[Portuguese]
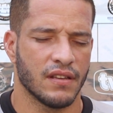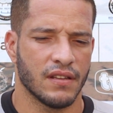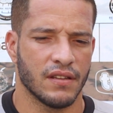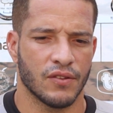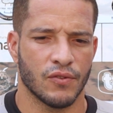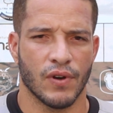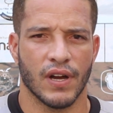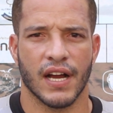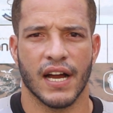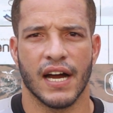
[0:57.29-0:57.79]

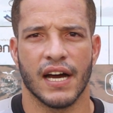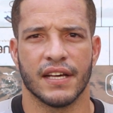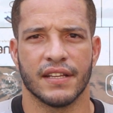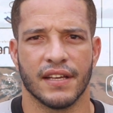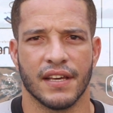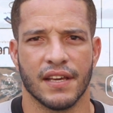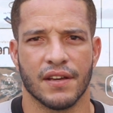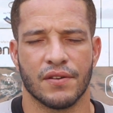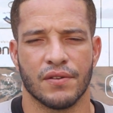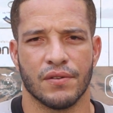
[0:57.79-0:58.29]
Estou
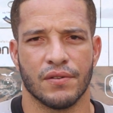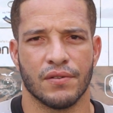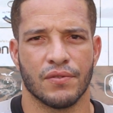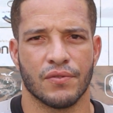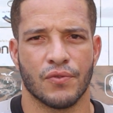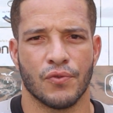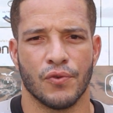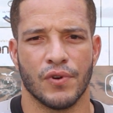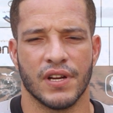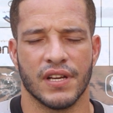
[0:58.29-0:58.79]
agarrando aí
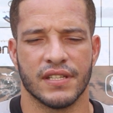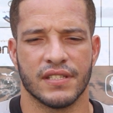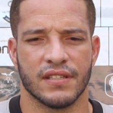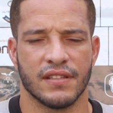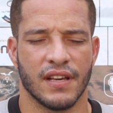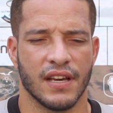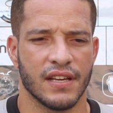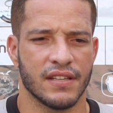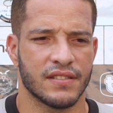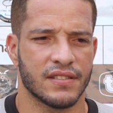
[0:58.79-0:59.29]
com unhas e
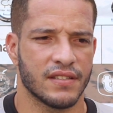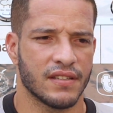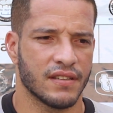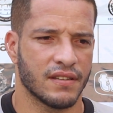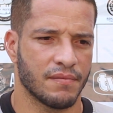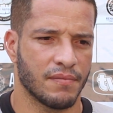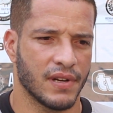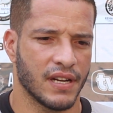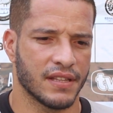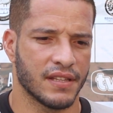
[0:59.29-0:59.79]
dentes,
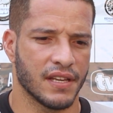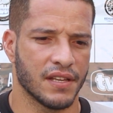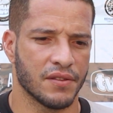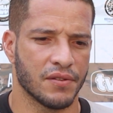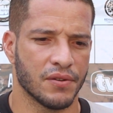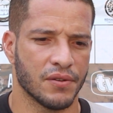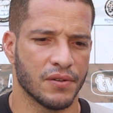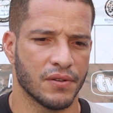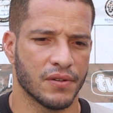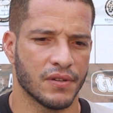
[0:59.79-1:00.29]

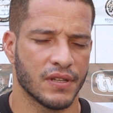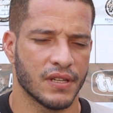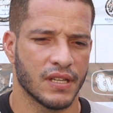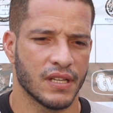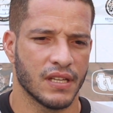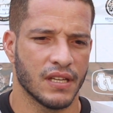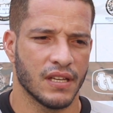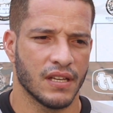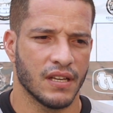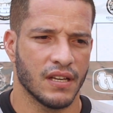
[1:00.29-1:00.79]
pretendo
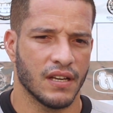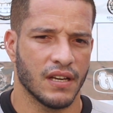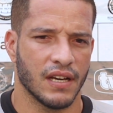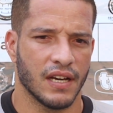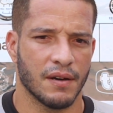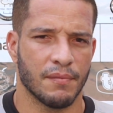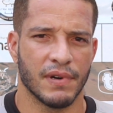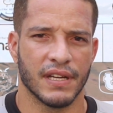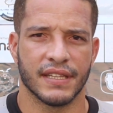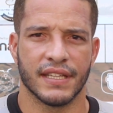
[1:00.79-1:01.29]

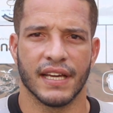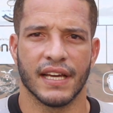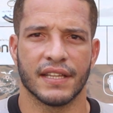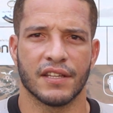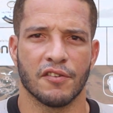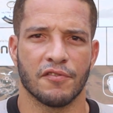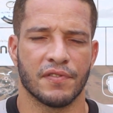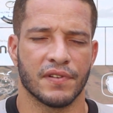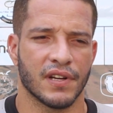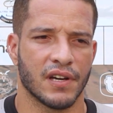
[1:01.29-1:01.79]
eh, manter
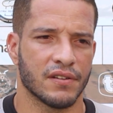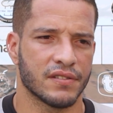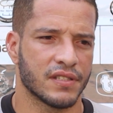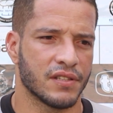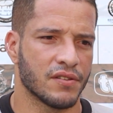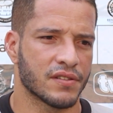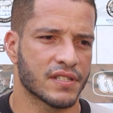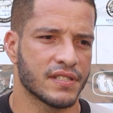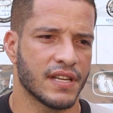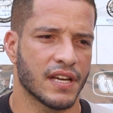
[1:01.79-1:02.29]
até o final, se
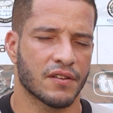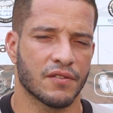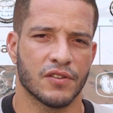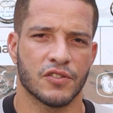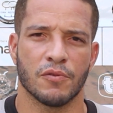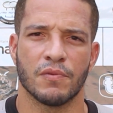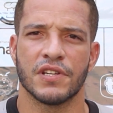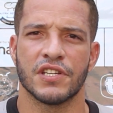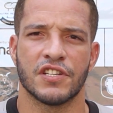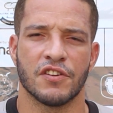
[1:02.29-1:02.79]
Deus quiser, que o
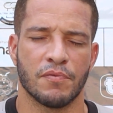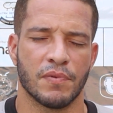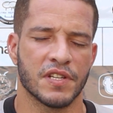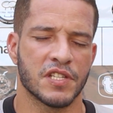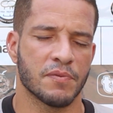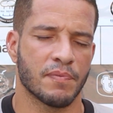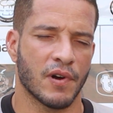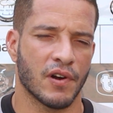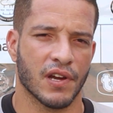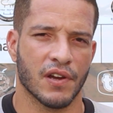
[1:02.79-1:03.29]
nosso objetivo
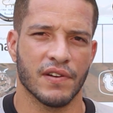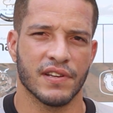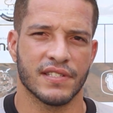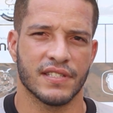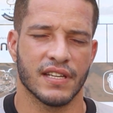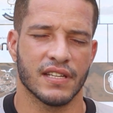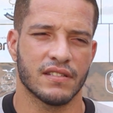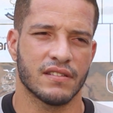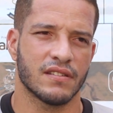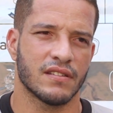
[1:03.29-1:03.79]
principal é, que é o
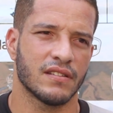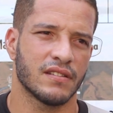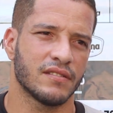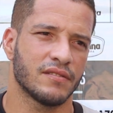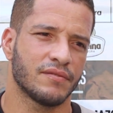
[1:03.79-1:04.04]
acesso.